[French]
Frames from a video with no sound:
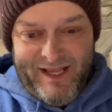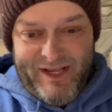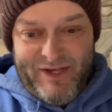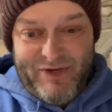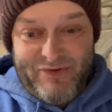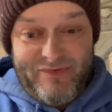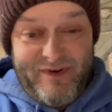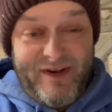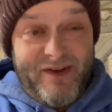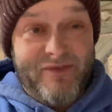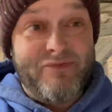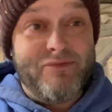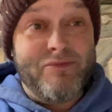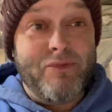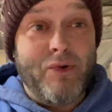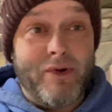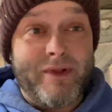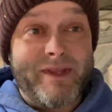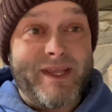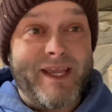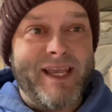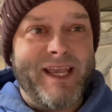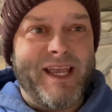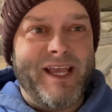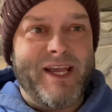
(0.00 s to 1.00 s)
Je voulais vous
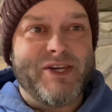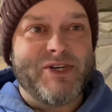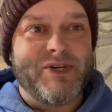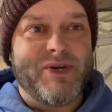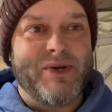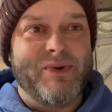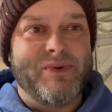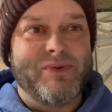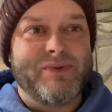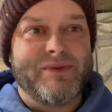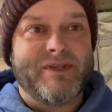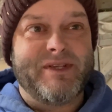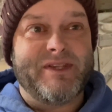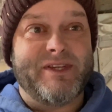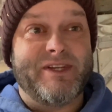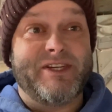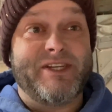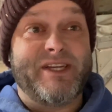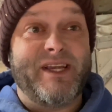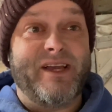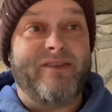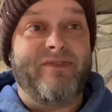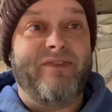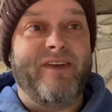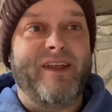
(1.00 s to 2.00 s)
montrer quelque chose.
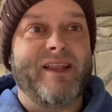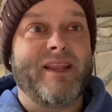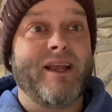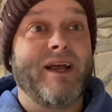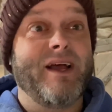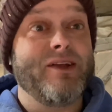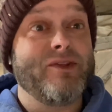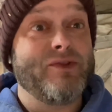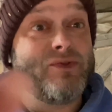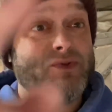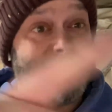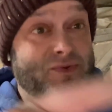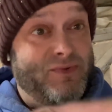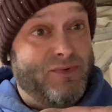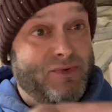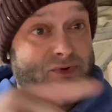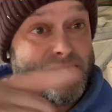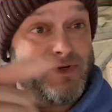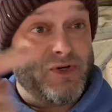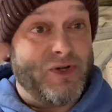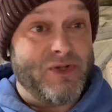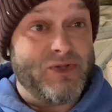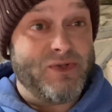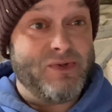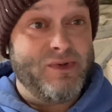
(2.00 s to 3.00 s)
J'ai refait
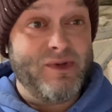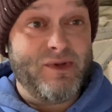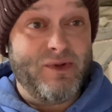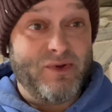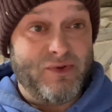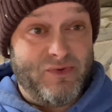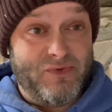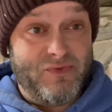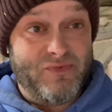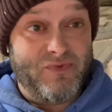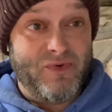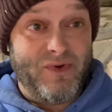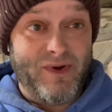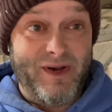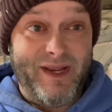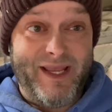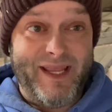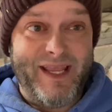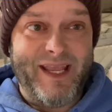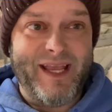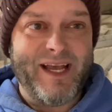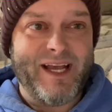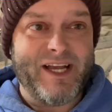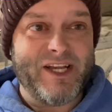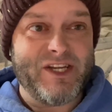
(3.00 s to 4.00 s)
aujourd'hui de nouveau les
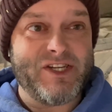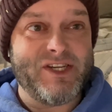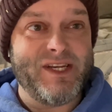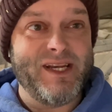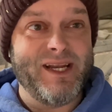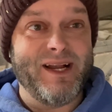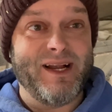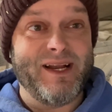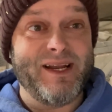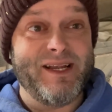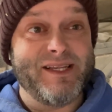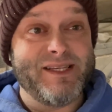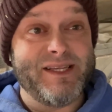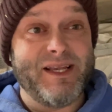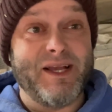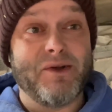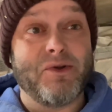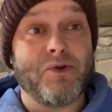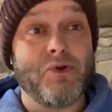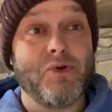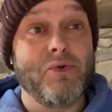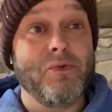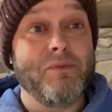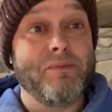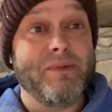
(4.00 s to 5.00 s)
hiérarchies dans les
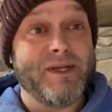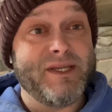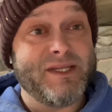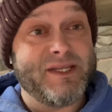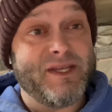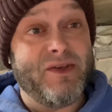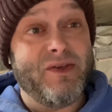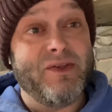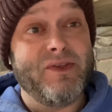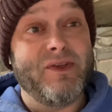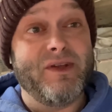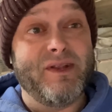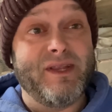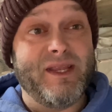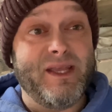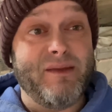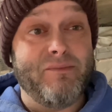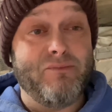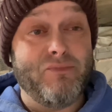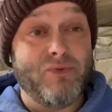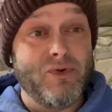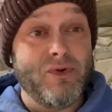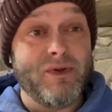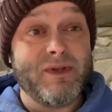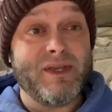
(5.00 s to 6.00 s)
enclos parce qu'il y a des
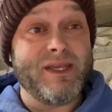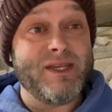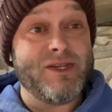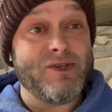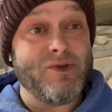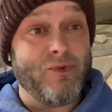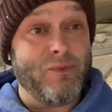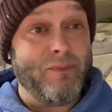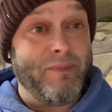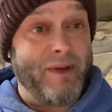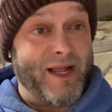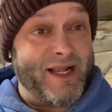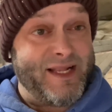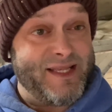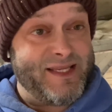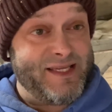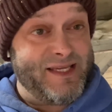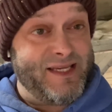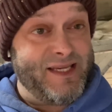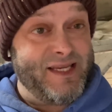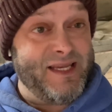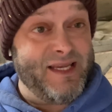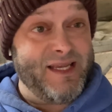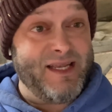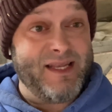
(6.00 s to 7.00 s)
poules qui sont
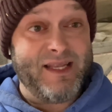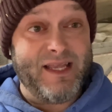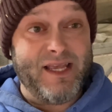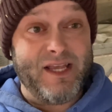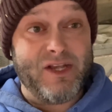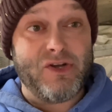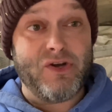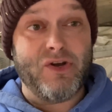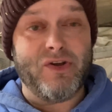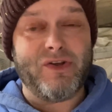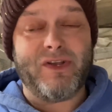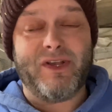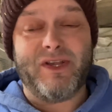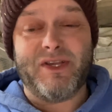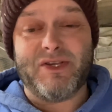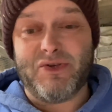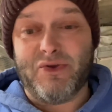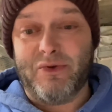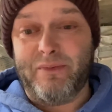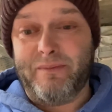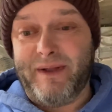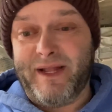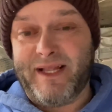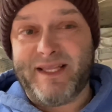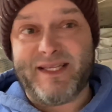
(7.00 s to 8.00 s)
parties, des coqs qui
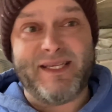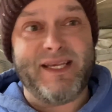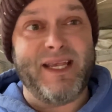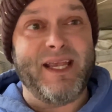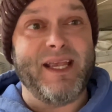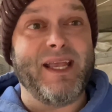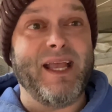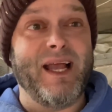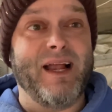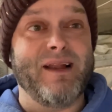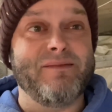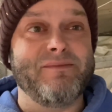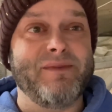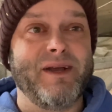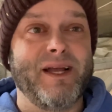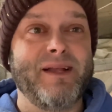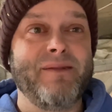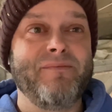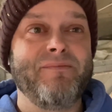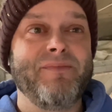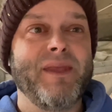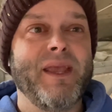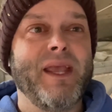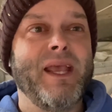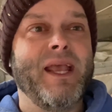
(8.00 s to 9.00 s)
sont partis également.
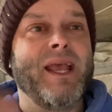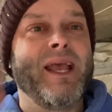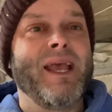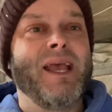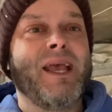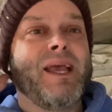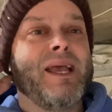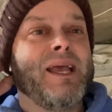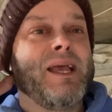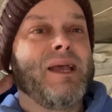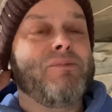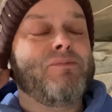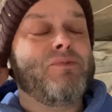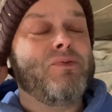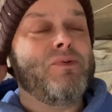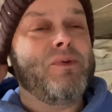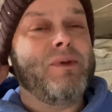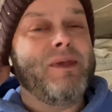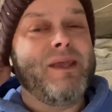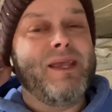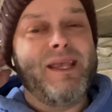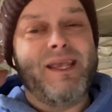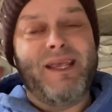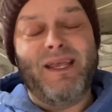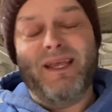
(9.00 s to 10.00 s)
Et
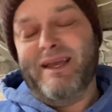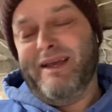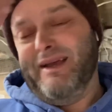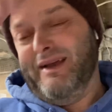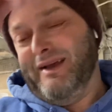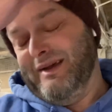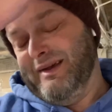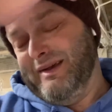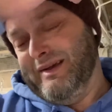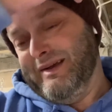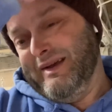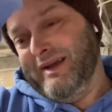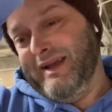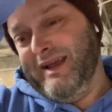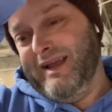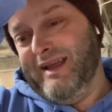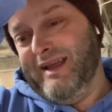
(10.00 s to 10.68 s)
puis, euh,